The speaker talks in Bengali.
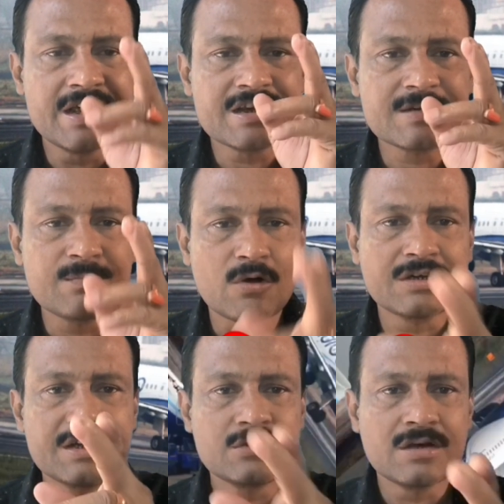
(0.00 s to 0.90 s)
এ
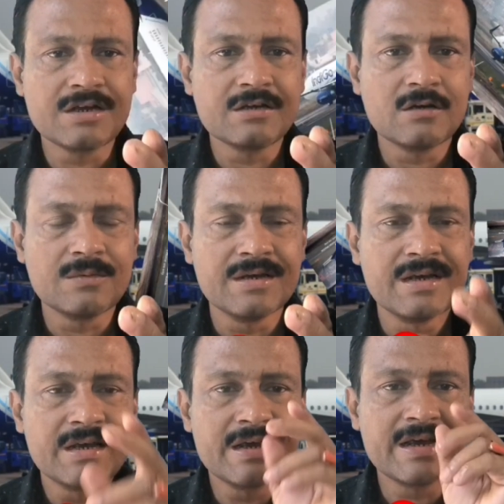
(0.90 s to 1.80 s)
স্পটে জয়নিং হবে
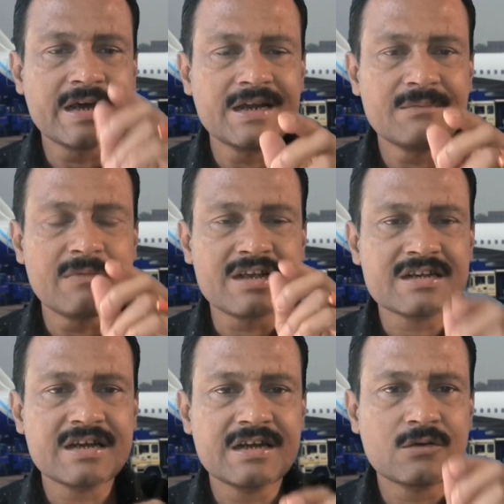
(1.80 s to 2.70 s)
এখানে
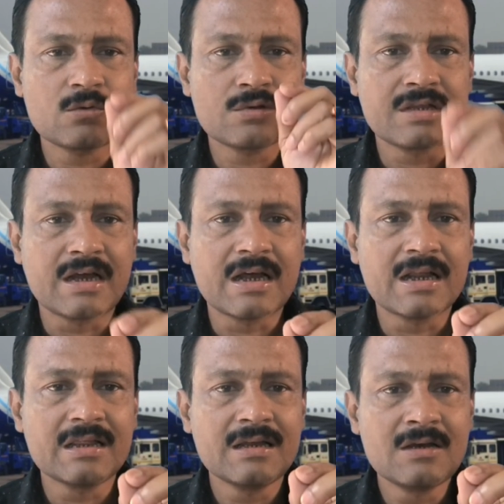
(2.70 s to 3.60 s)
মাঝখানে কোনো
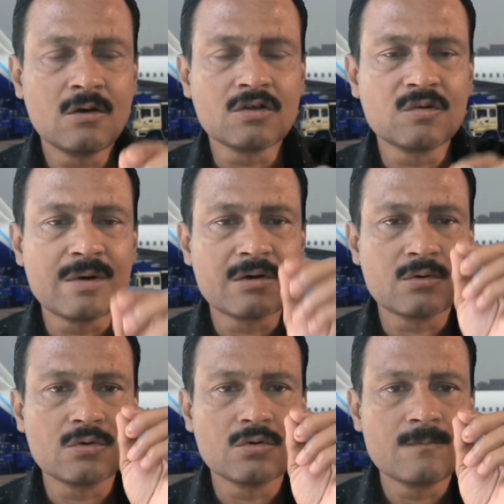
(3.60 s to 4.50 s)
দালাল অথবা
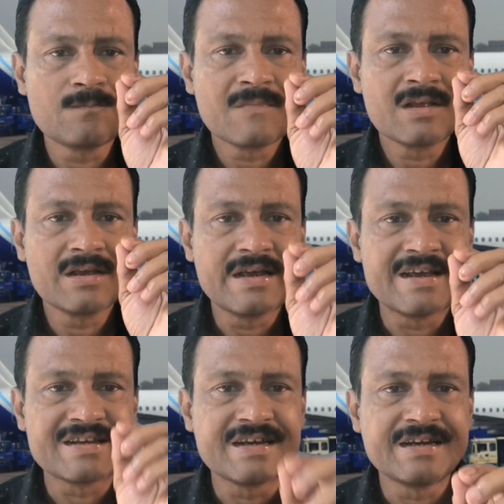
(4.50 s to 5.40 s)
কোনো
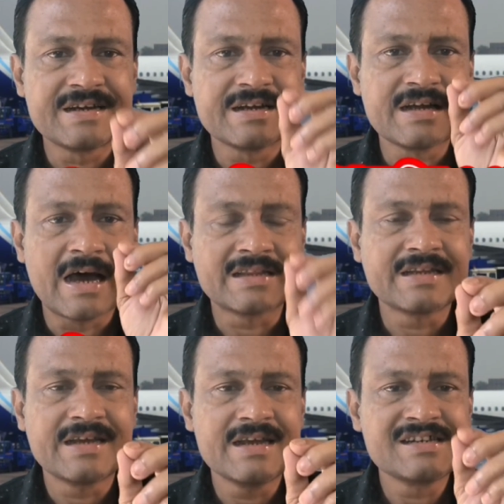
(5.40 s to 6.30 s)
এজেন্টের
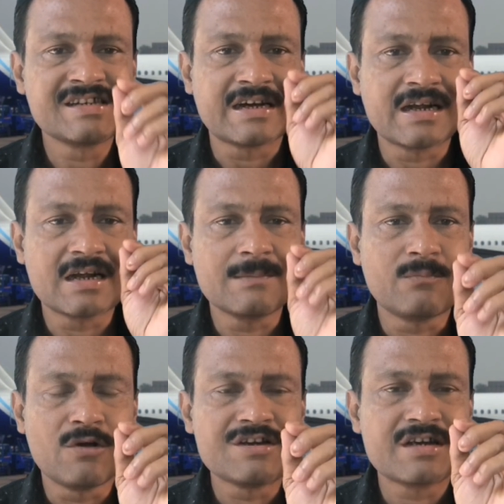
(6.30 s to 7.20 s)
হাতে চারানা
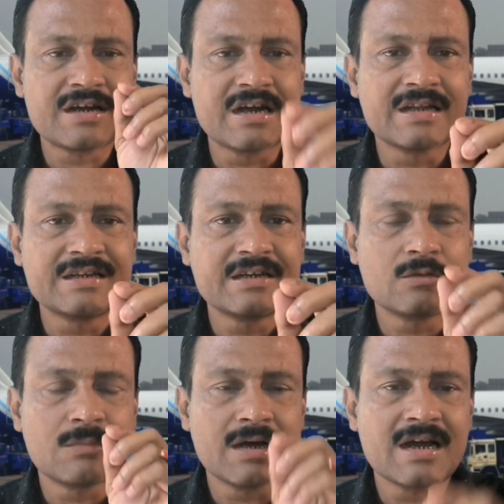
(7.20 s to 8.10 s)
পয়সা না দিয়ে
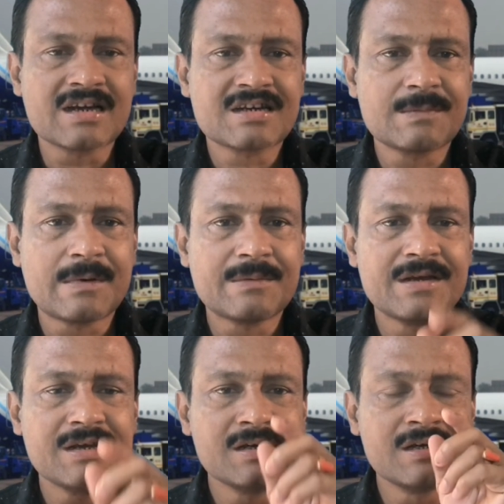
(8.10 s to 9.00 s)
তোমরা কাজটা পাবে
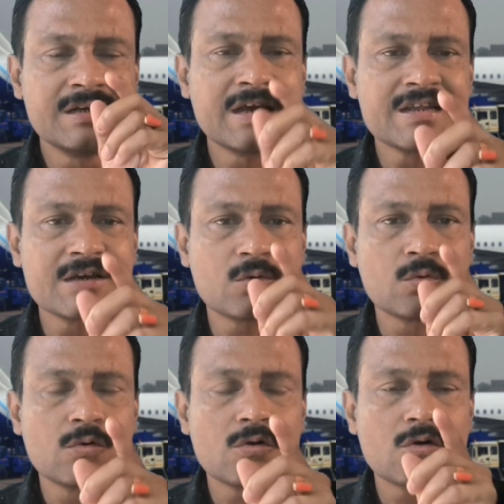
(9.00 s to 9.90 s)
ঠিক আছে
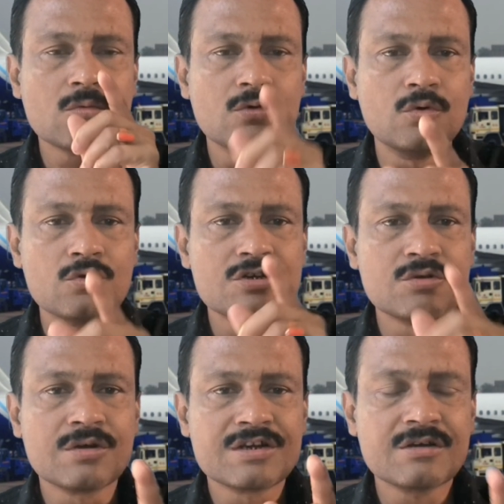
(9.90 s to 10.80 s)
কোনো রকম ঘুষ
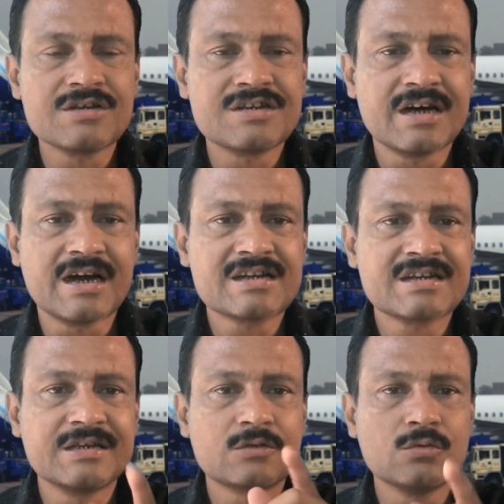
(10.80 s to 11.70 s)
ডোনেশন চার্জ
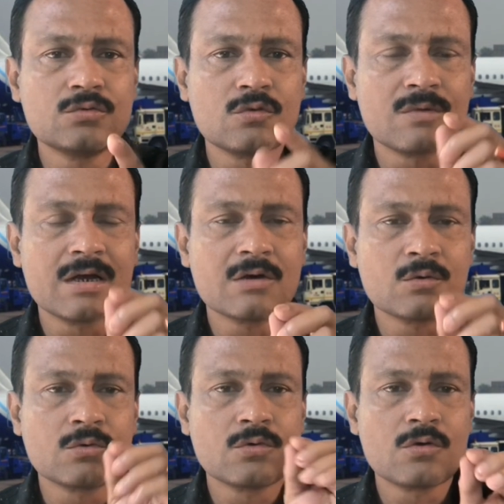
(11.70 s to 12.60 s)
কিন্তু তোমরা
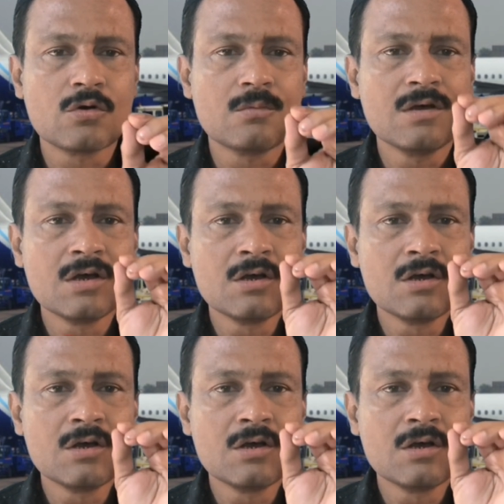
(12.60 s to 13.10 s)
কোনো রকম